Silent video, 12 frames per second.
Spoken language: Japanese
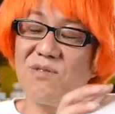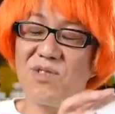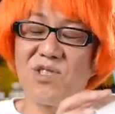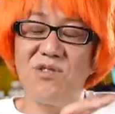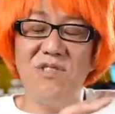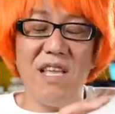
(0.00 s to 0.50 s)

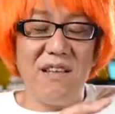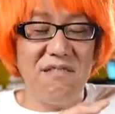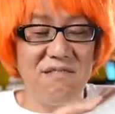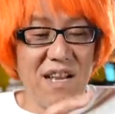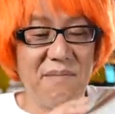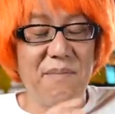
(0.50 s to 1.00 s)
じゅうね
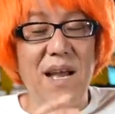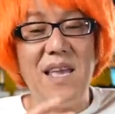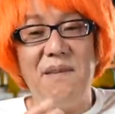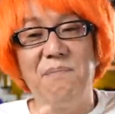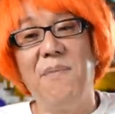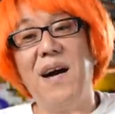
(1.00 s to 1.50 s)
んぐらい
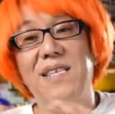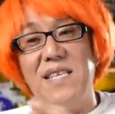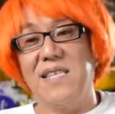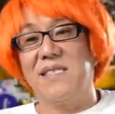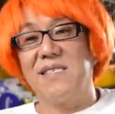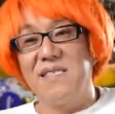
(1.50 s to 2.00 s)
前まで
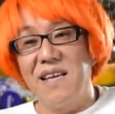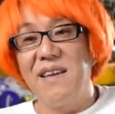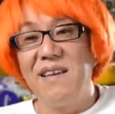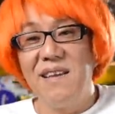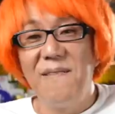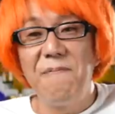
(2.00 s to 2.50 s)
ですね
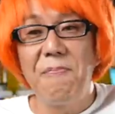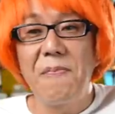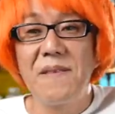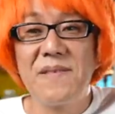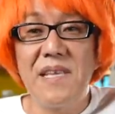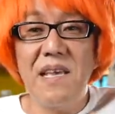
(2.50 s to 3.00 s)

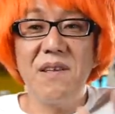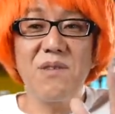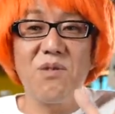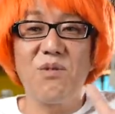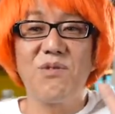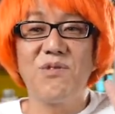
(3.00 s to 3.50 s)
全
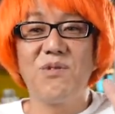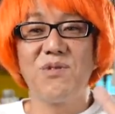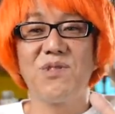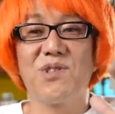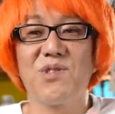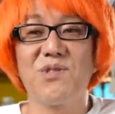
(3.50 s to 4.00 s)
国よ
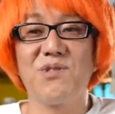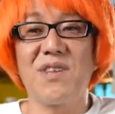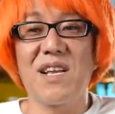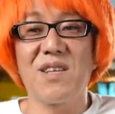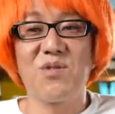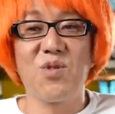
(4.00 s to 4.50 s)
んじゅう
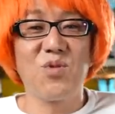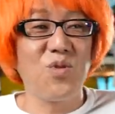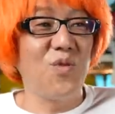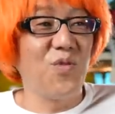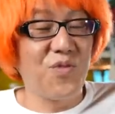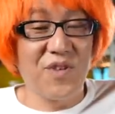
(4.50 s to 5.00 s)
なな都
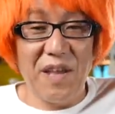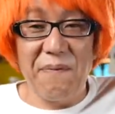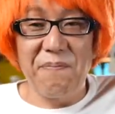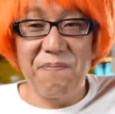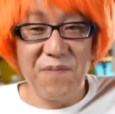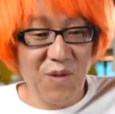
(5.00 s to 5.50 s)
道府
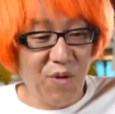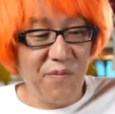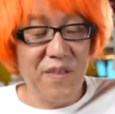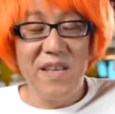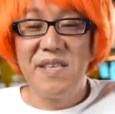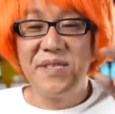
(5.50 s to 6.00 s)
県の
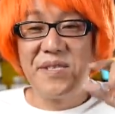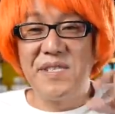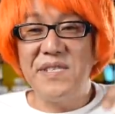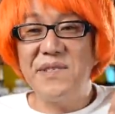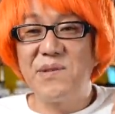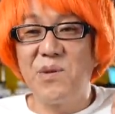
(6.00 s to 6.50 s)

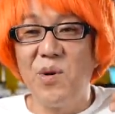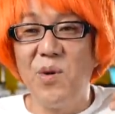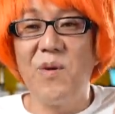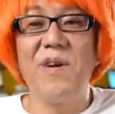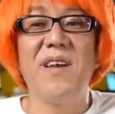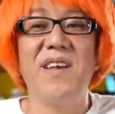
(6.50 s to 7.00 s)
人
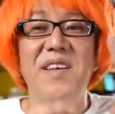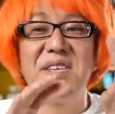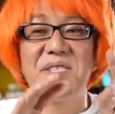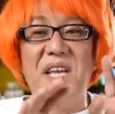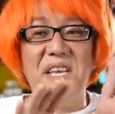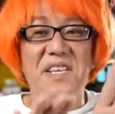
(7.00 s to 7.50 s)
口
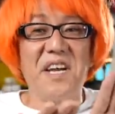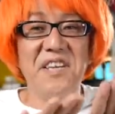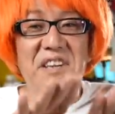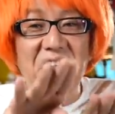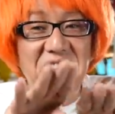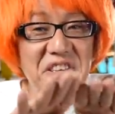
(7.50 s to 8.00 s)
最下
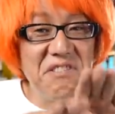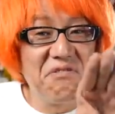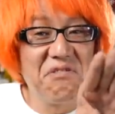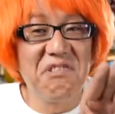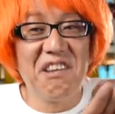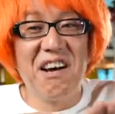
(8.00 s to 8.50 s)
位ランキン
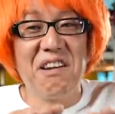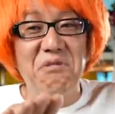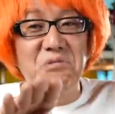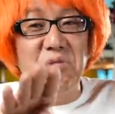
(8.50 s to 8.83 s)
グをね、あの